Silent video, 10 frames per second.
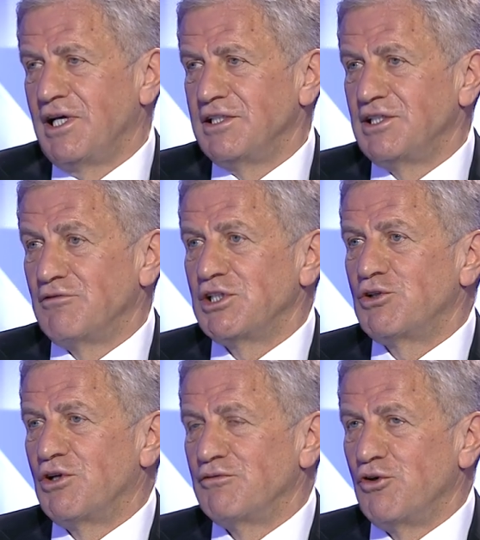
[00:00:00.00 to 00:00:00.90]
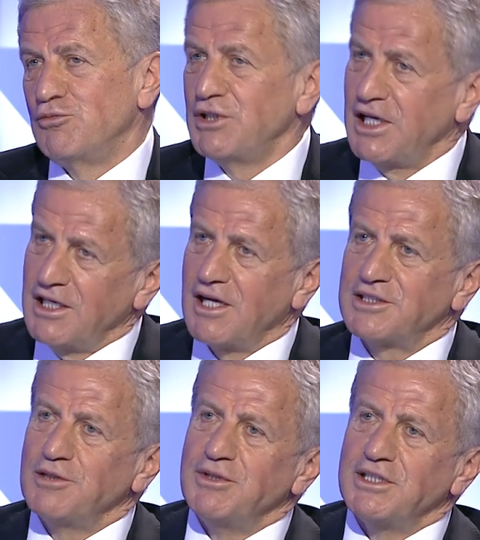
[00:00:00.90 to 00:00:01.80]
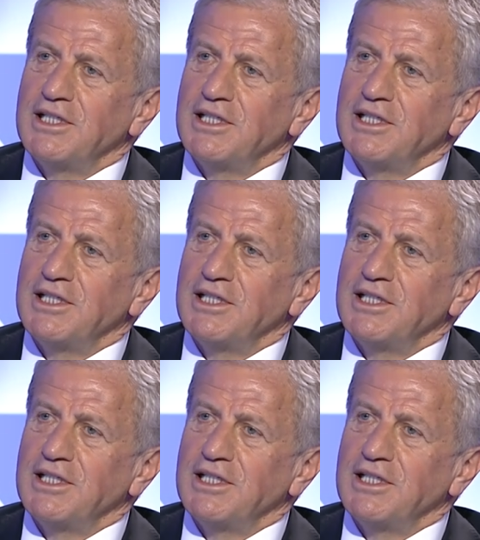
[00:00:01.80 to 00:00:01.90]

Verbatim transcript: en revaçta olan formül 50 artı 1.